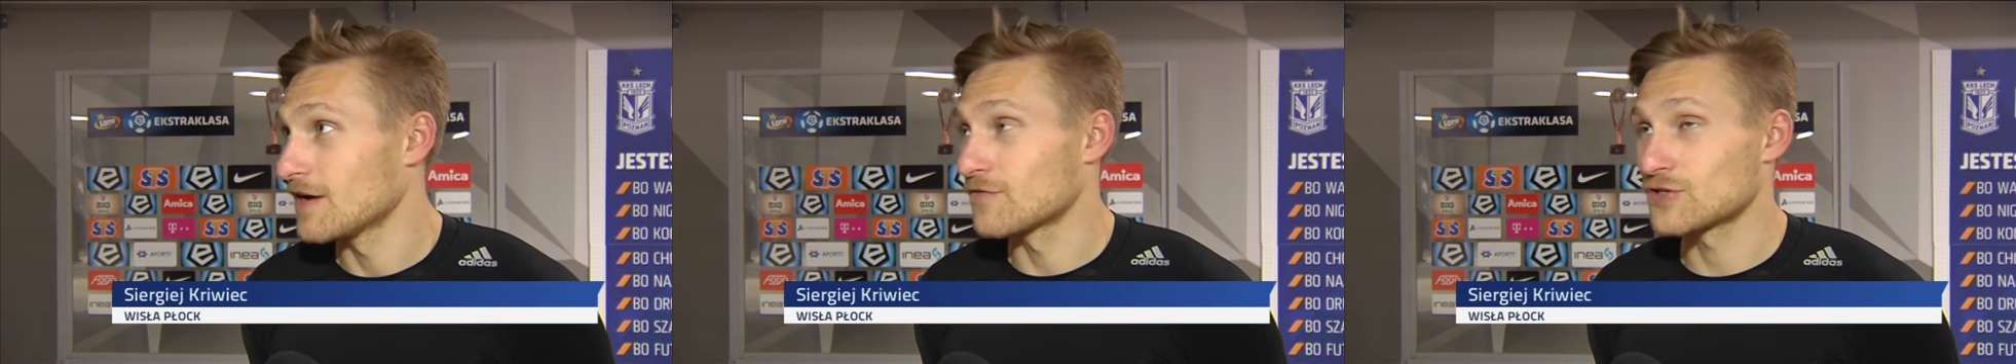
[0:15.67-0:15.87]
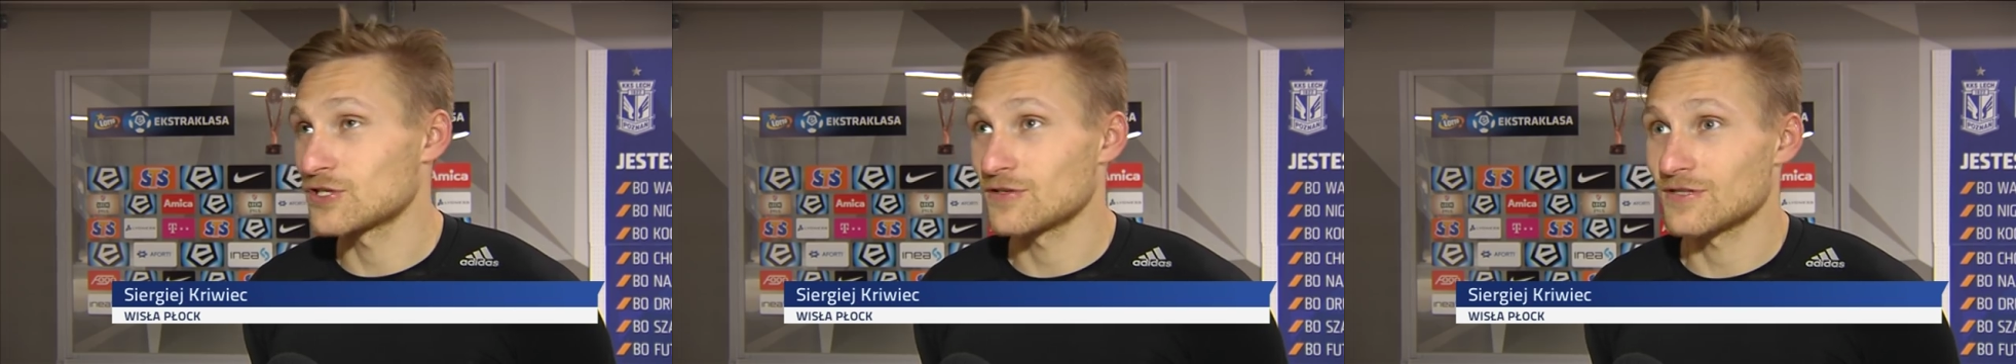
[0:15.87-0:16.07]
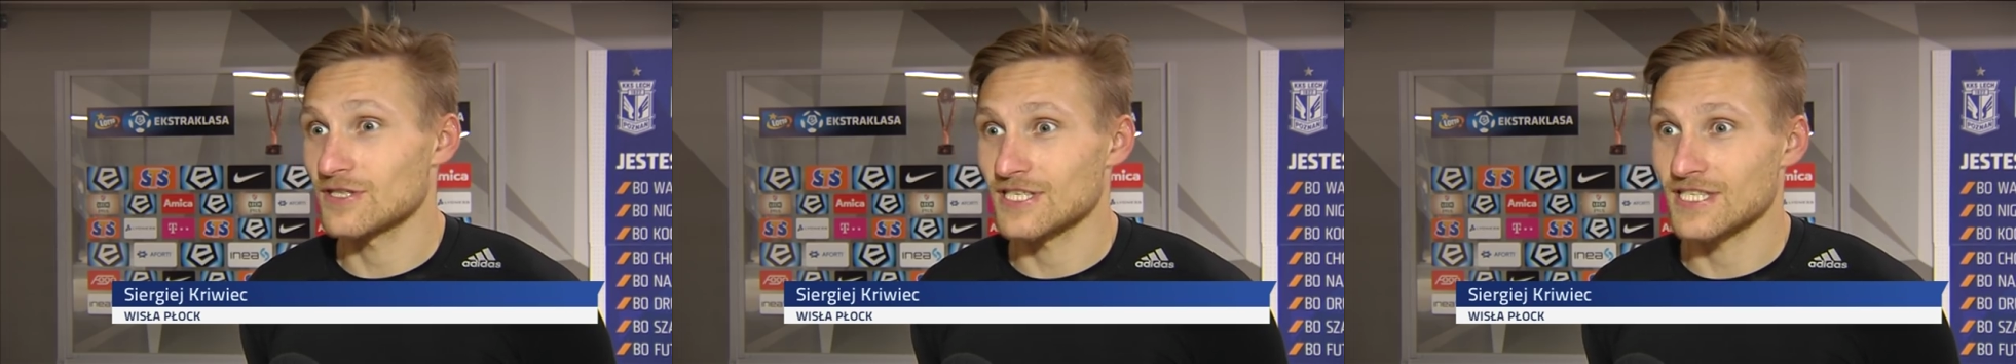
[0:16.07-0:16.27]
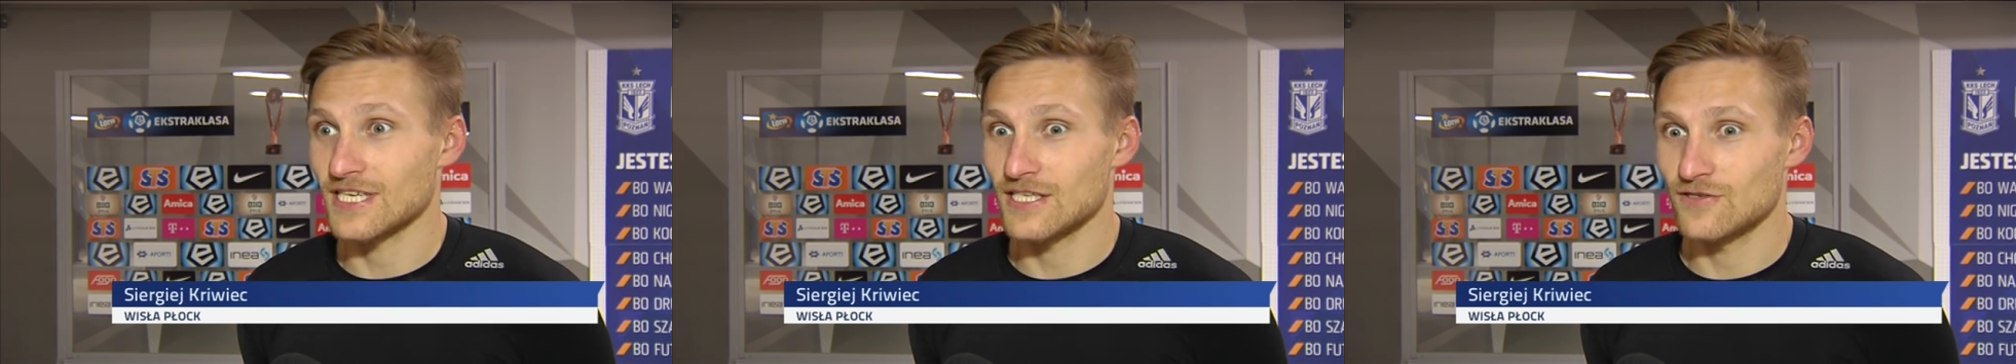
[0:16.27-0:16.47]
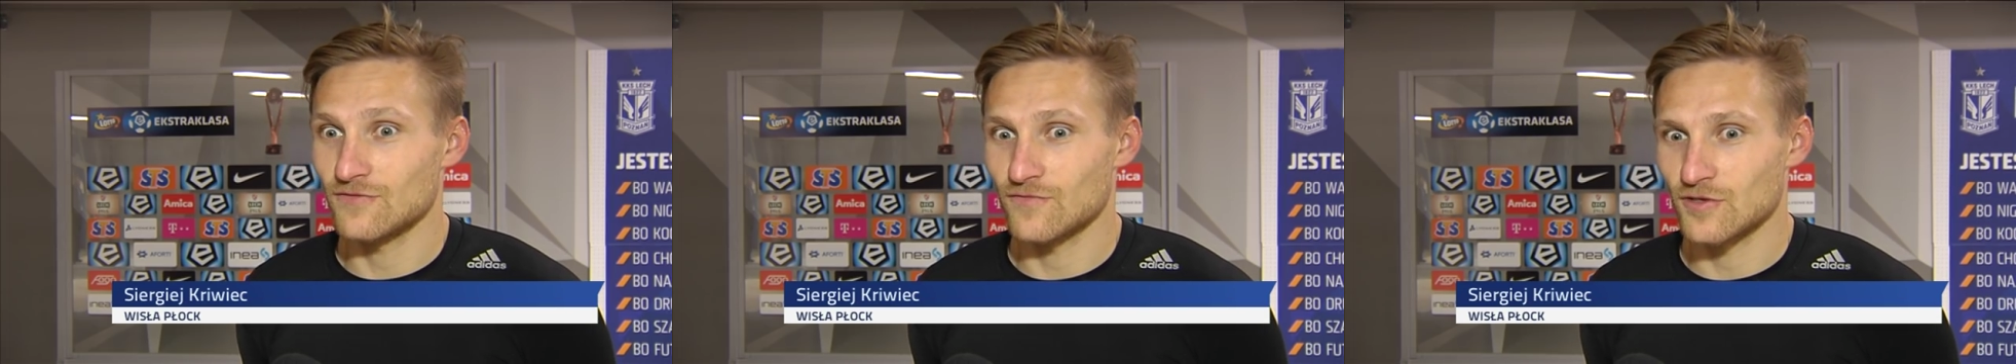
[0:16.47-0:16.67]
wrócę na
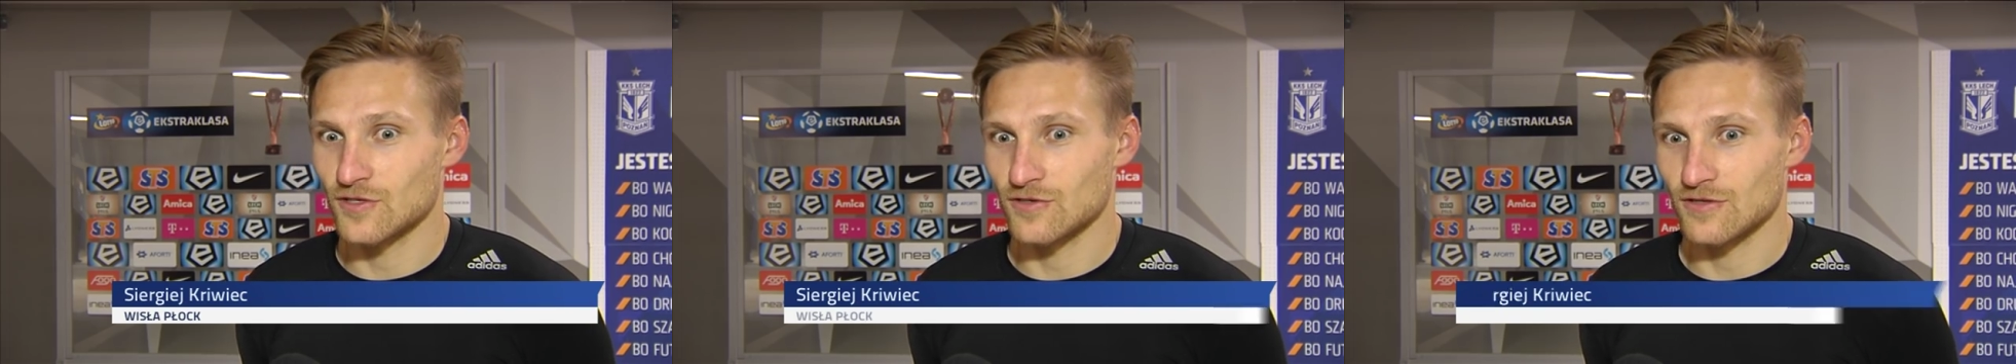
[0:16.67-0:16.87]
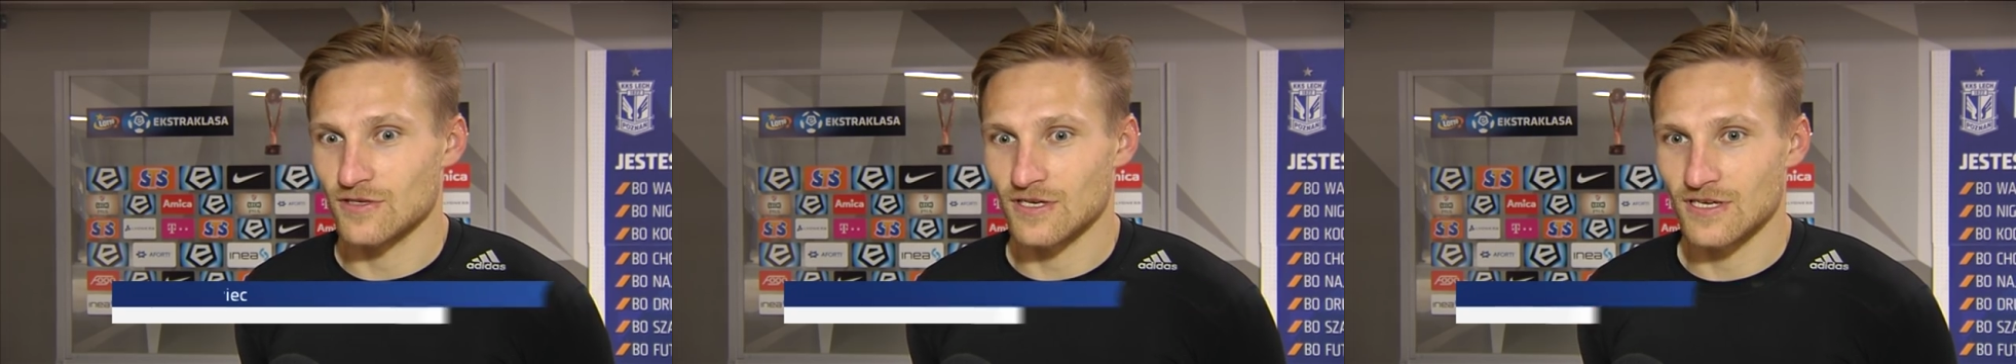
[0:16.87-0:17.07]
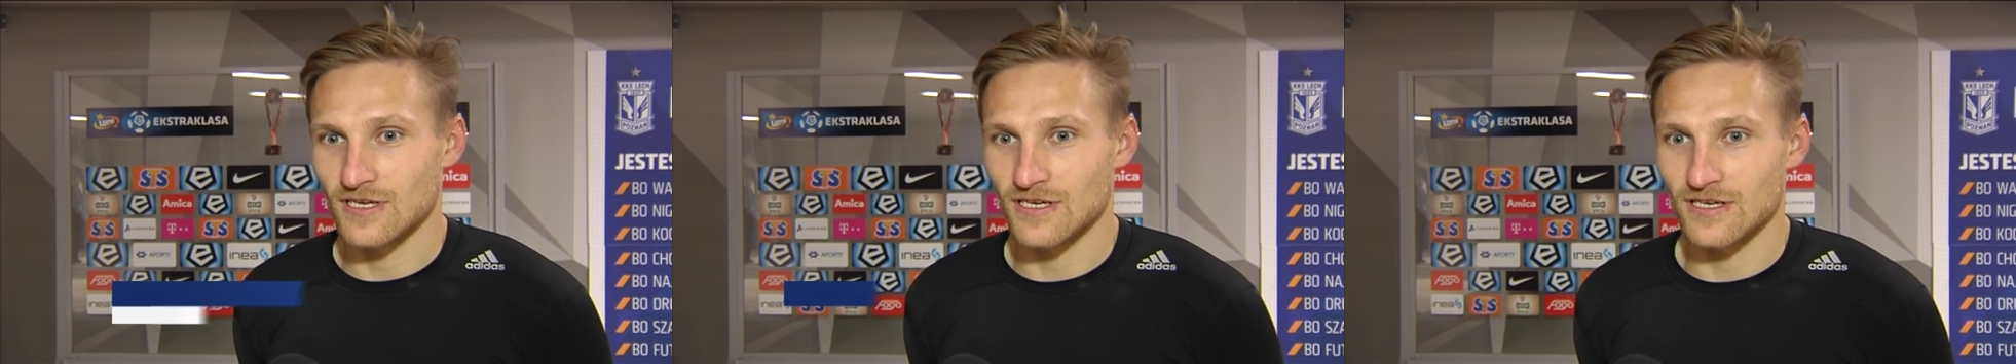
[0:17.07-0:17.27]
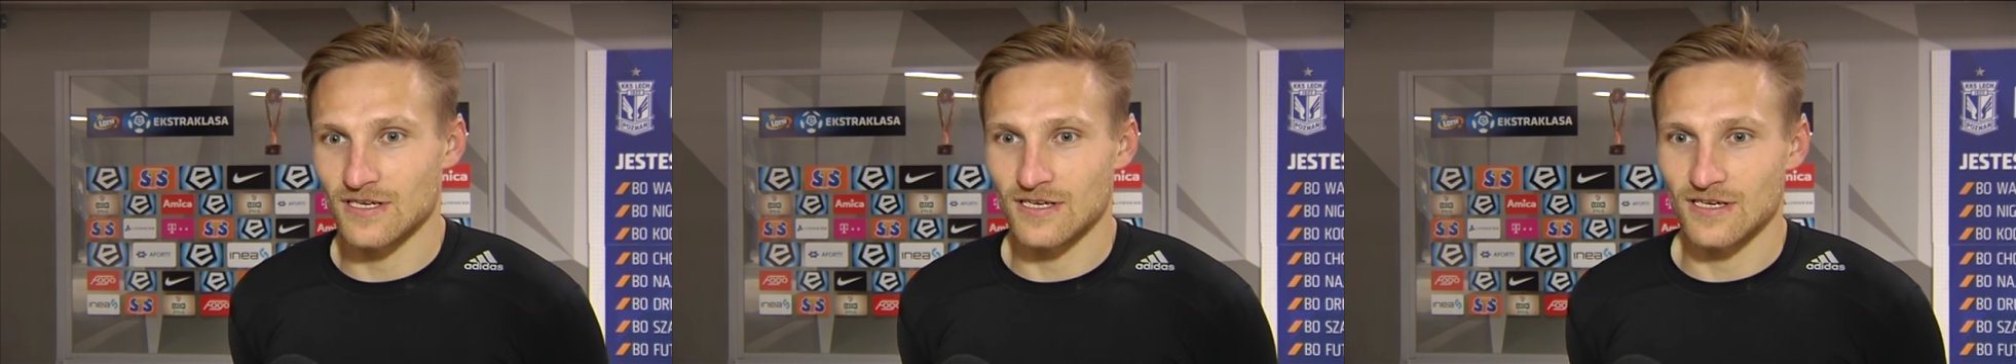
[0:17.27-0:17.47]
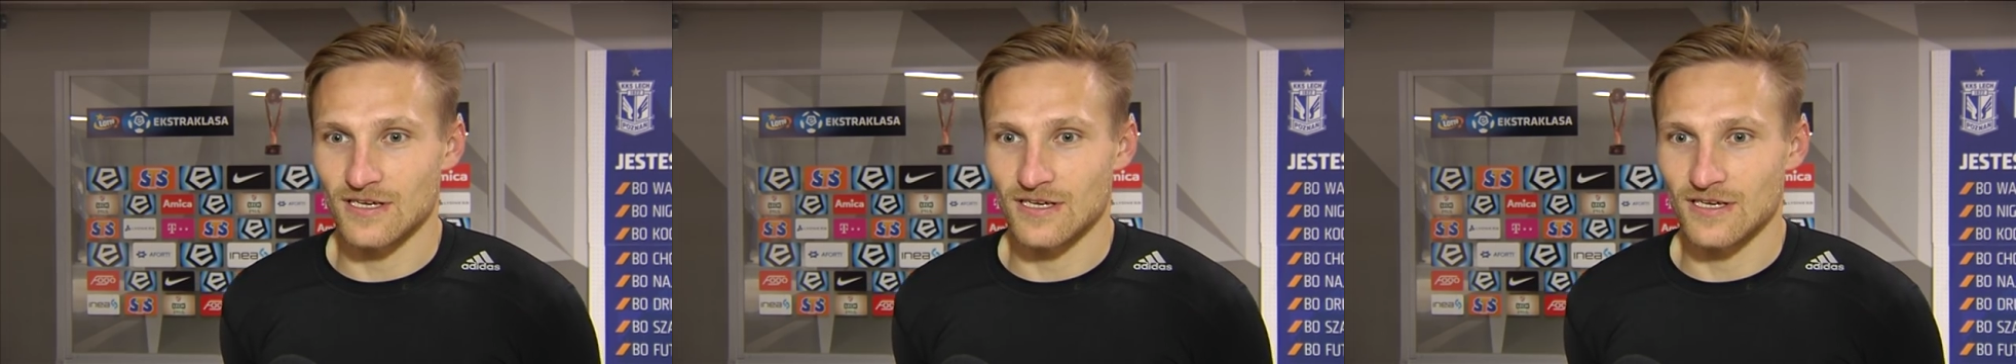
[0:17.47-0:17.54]
stadion, wrócę na...